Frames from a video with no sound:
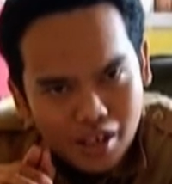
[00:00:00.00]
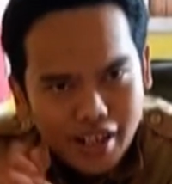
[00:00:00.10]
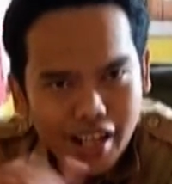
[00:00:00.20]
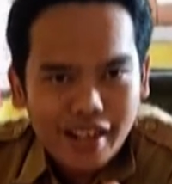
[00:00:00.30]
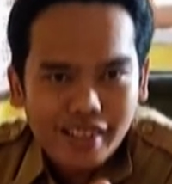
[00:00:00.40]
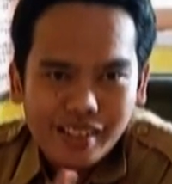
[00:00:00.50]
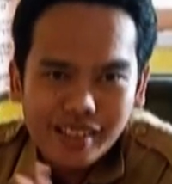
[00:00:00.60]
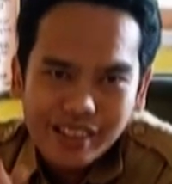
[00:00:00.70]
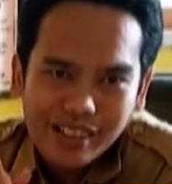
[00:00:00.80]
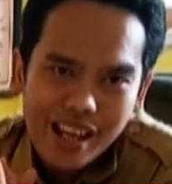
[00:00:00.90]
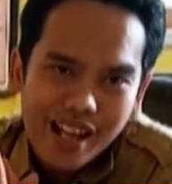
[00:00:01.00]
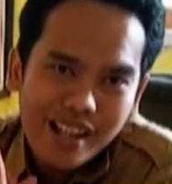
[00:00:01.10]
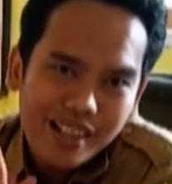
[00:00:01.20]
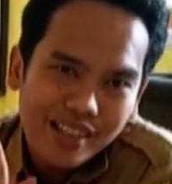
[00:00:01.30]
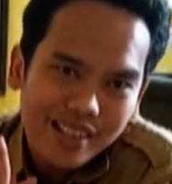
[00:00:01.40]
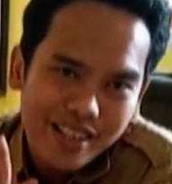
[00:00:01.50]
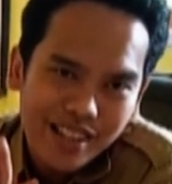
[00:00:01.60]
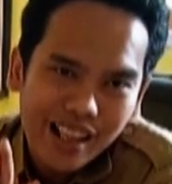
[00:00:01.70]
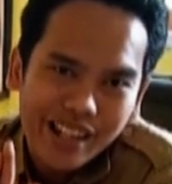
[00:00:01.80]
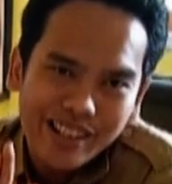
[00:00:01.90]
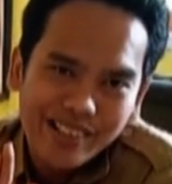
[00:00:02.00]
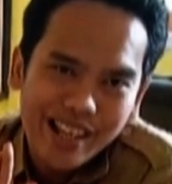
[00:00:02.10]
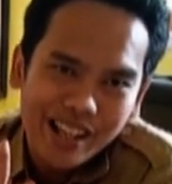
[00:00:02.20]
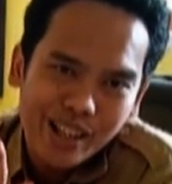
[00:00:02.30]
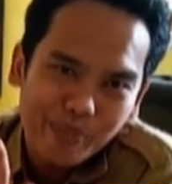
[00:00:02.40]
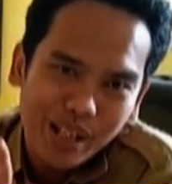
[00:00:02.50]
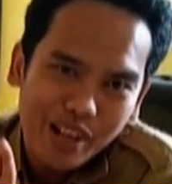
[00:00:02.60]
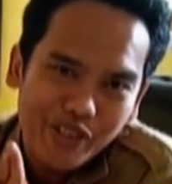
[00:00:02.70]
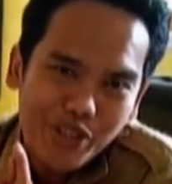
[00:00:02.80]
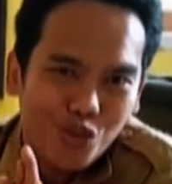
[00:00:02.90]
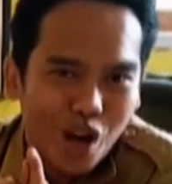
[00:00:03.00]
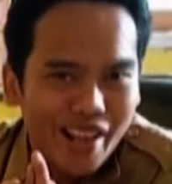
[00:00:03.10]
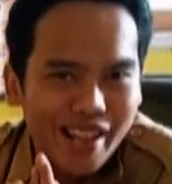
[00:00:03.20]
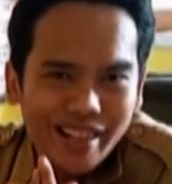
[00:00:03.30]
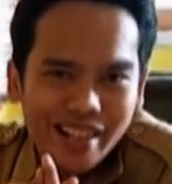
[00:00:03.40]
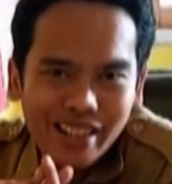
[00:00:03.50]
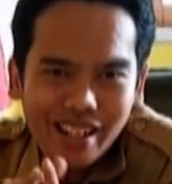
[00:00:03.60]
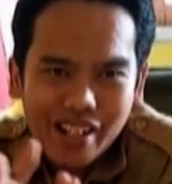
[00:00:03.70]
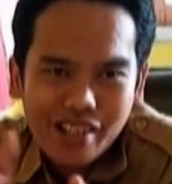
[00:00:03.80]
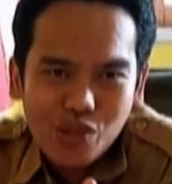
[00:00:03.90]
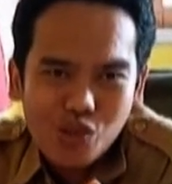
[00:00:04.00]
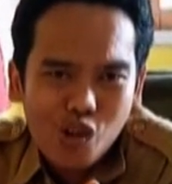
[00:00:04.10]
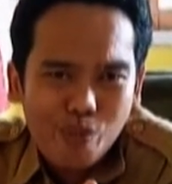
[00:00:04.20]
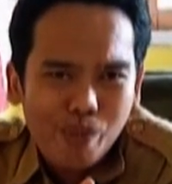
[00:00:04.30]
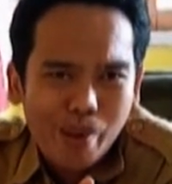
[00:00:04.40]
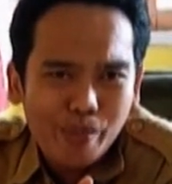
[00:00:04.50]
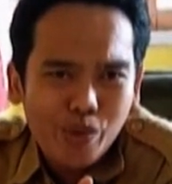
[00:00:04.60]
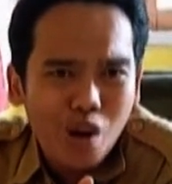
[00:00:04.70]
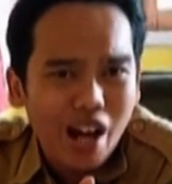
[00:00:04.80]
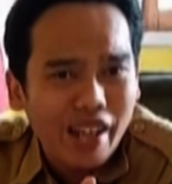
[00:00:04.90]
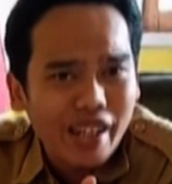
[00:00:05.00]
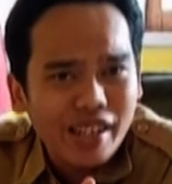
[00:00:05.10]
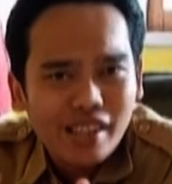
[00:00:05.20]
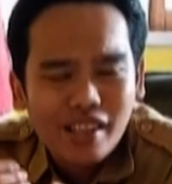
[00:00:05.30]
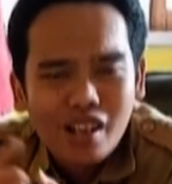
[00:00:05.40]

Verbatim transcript: Dan ya selain dari tampilan visual yang dihadirkan cukup membuai,